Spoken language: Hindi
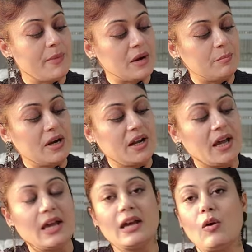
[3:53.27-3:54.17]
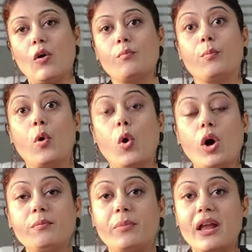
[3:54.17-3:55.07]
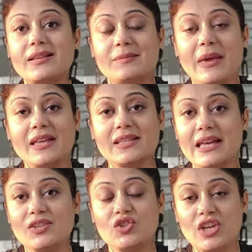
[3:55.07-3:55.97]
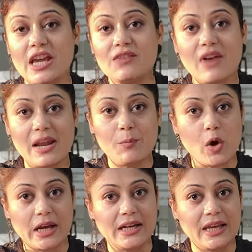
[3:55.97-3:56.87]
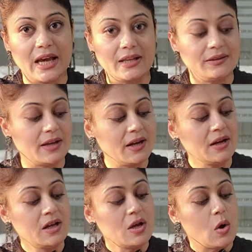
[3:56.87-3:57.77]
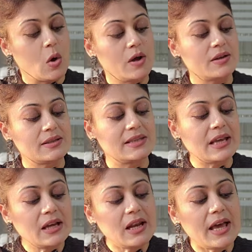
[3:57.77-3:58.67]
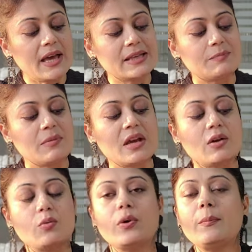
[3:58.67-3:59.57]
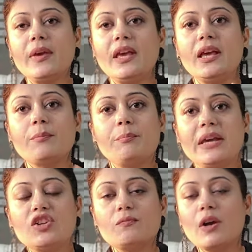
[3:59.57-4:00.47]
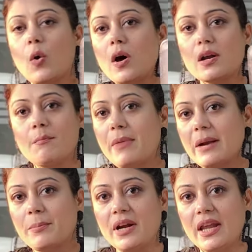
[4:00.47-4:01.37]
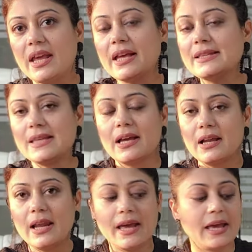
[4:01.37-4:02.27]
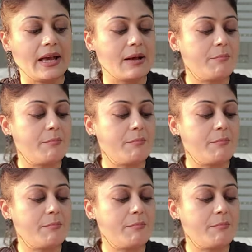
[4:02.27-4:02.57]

कंपार्टमेंट है और बहुत बड़ा स्पेस है इस चेन वाले पॉकेट के अंदर अंदर और सिंगल है इसमें कोई भी बीच में और कंपार्टमेंट नहीं है सिंगल है एक